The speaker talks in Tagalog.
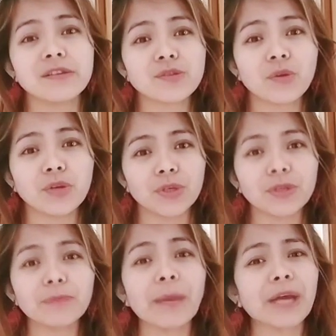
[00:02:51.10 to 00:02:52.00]
So,
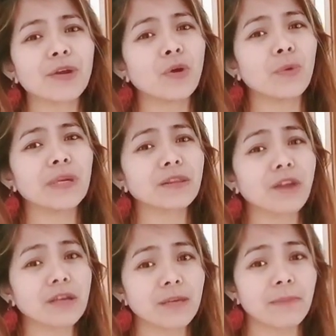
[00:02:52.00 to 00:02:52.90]
yun. Pero when it
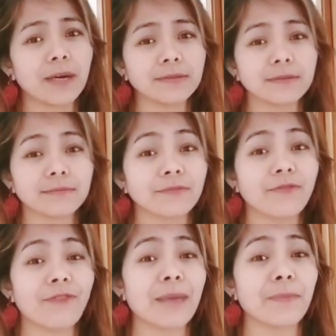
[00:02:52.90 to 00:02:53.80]
talks about
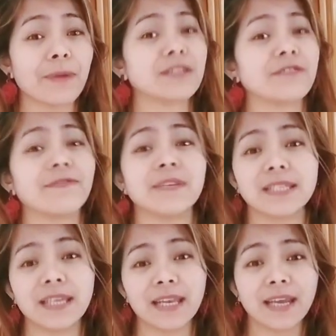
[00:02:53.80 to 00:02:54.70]
vibrance of the
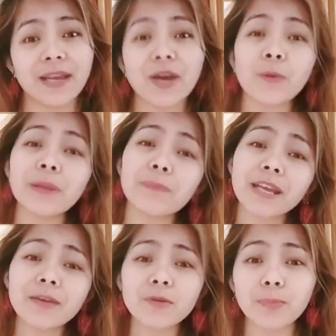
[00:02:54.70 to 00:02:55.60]
city, well,
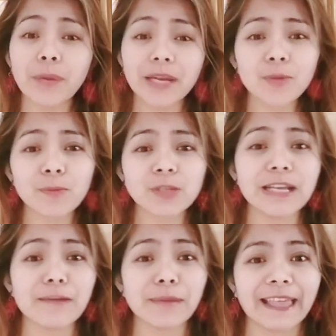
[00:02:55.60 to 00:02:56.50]
pareho, pareho po
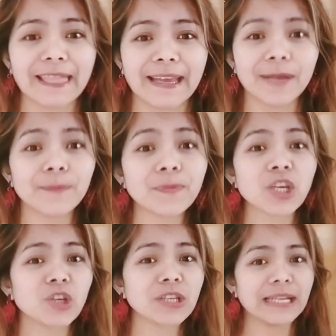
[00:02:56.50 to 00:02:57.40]
silang maganda.
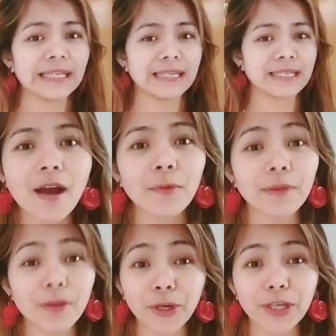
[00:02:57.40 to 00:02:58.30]
Yun nga lang is, well,
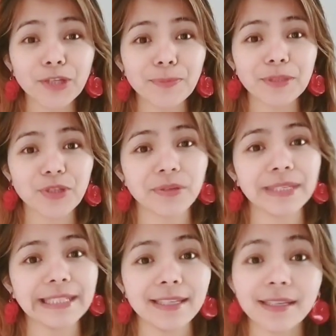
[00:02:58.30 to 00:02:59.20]
according to
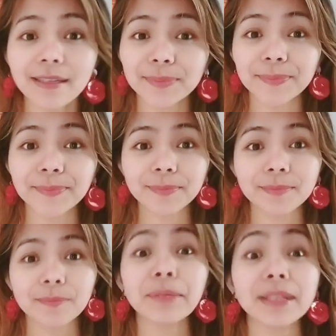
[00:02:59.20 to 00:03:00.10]
majority,
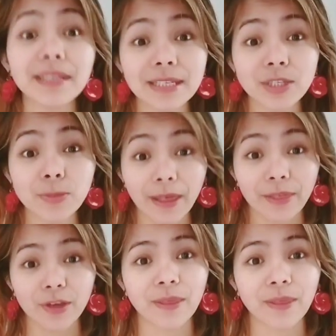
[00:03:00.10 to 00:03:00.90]
Madrid is better